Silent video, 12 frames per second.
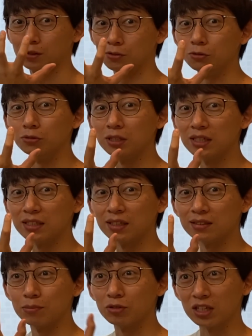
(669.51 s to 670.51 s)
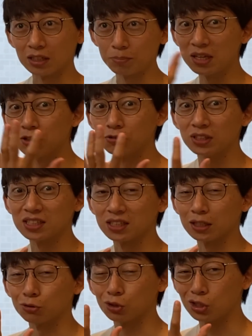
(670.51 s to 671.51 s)
そのデータが全部消えてピンクになっちゃっ
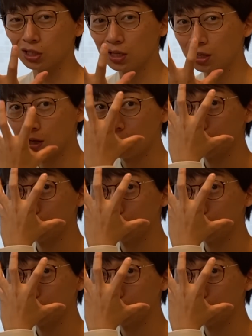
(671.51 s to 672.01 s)
た時にね